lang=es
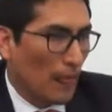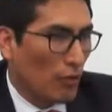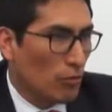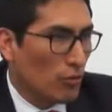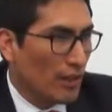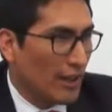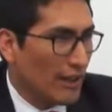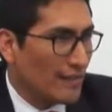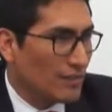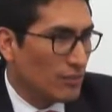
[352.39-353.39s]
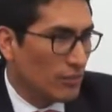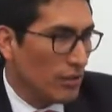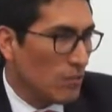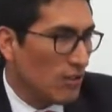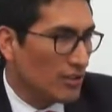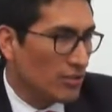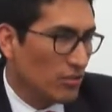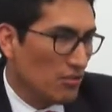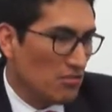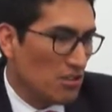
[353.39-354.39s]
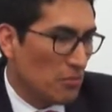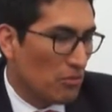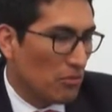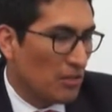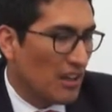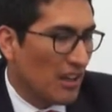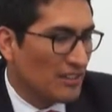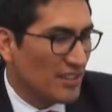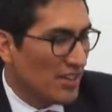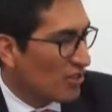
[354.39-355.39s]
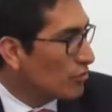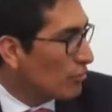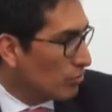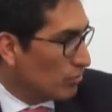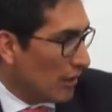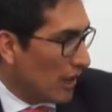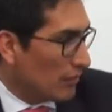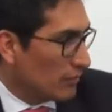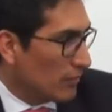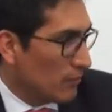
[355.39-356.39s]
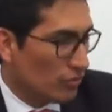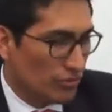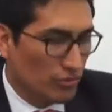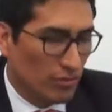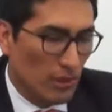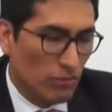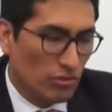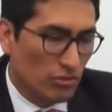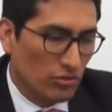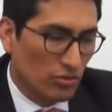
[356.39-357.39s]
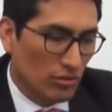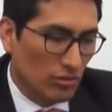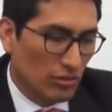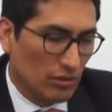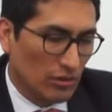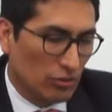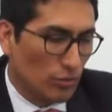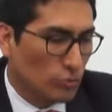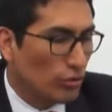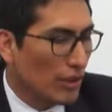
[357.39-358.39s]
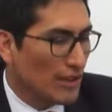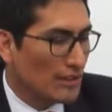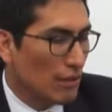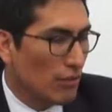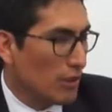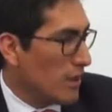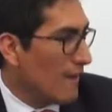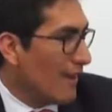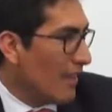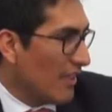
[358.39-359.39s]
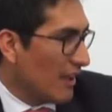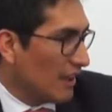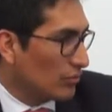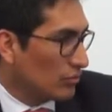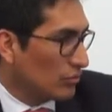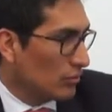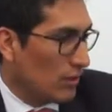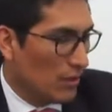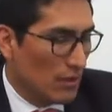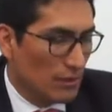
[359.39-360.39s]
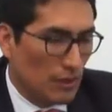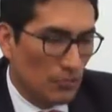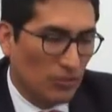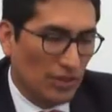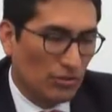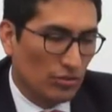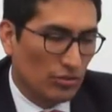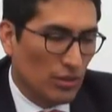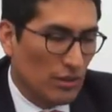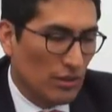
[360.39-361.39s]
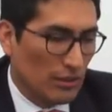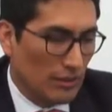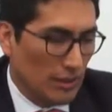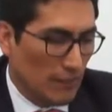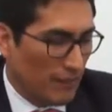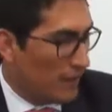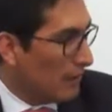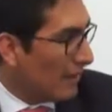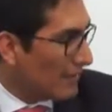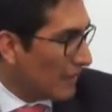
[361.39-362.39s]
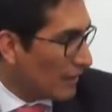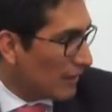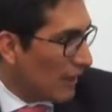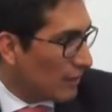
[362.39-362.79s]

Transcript: como organización y como gestión, la Procuraduría se ha reestructurado. Hemos, hemos, eh, nos hemos organizado en niveles de casos. Tenemos casos eh, de perfil bastante